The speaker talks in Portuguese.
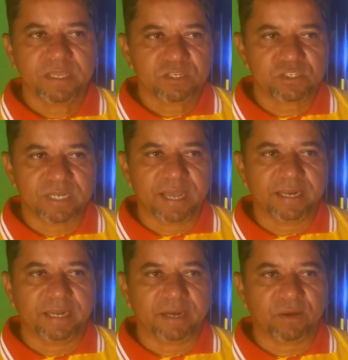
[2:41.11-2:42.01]
Já
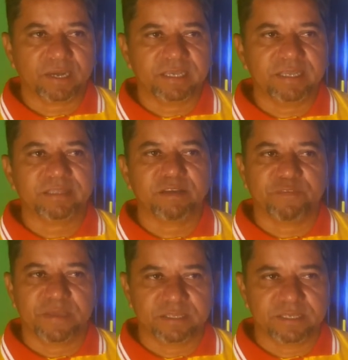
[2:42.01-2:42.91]
na
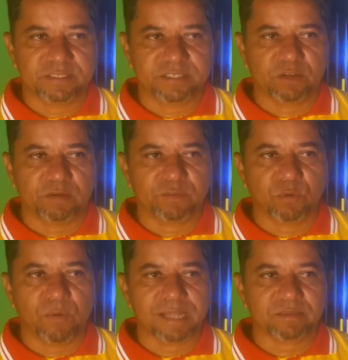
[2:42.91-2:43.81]
quinta-feira, de 19 do
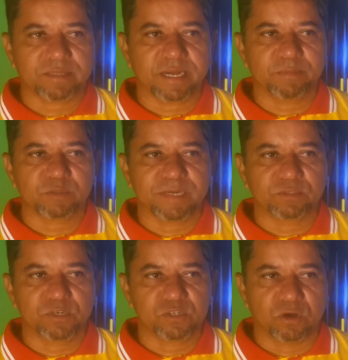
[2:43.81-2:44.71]
4, teremos mais
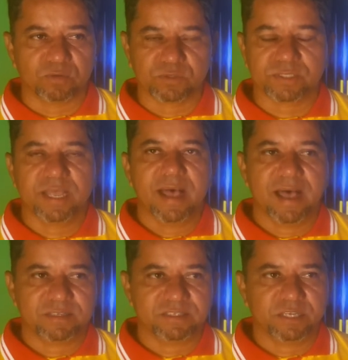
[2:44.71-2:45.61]
dois jogos.
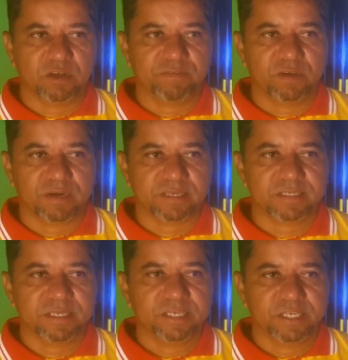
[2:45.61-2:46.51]
Às 19
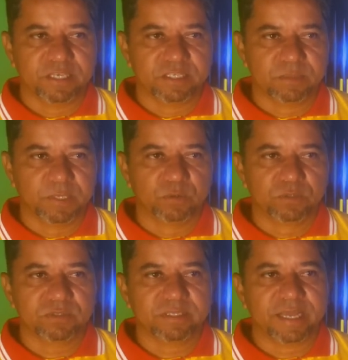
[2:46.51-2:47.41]
horas e 15
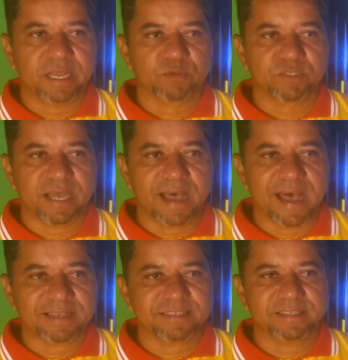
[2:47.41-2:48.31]
minutos teremos
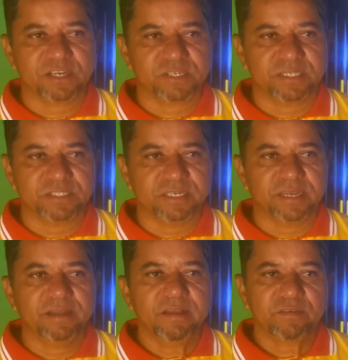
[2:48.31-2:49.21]
Racing da
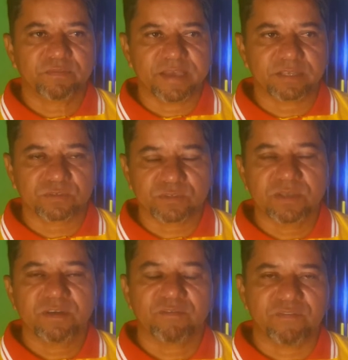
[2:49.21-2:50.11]
Argentina
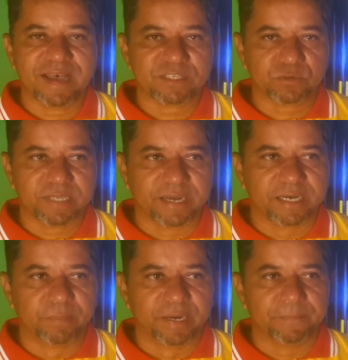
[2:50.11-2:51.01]
versus Vasco da
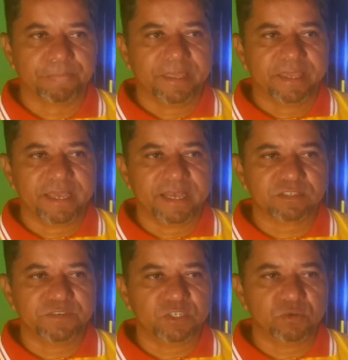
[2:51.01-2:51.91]
Gama. E
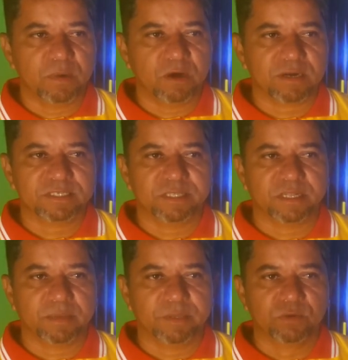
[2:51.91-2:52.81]
às 21 horas e
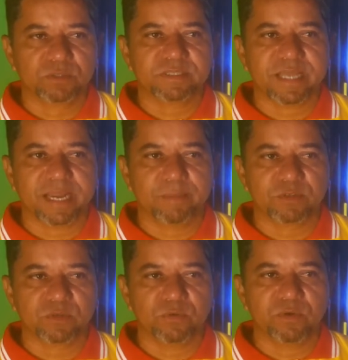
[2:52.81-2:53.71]
30 minutos
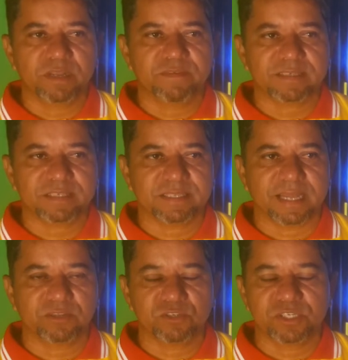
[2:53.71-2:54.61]
teremos
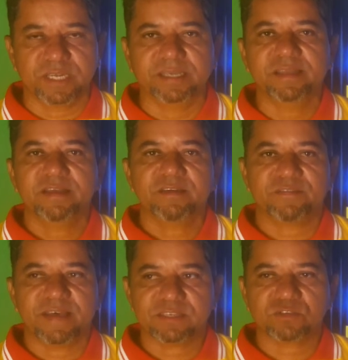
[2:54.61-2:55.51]
Universidade do Chile
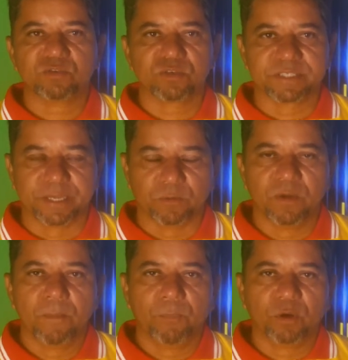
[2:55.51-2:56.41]
versus Cruzeiro.
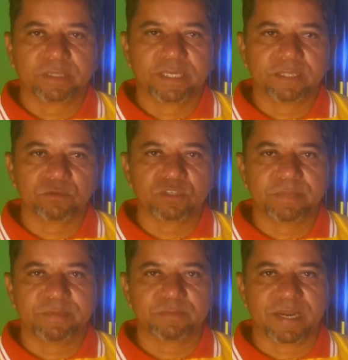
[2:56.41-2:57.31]
Portanto, os
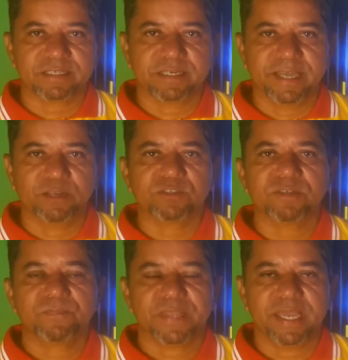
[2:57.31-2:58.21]
times
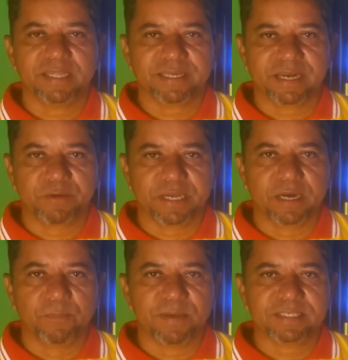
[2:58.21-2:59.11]
brasileiros entrarão em
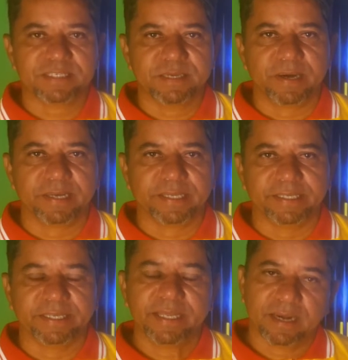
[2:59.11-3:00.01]
campo essa semana
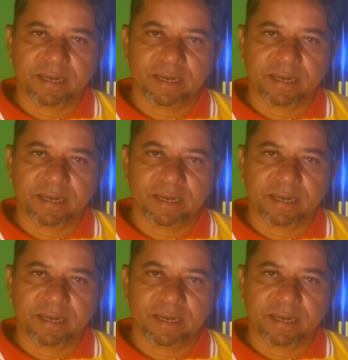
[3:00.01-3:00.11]
aí.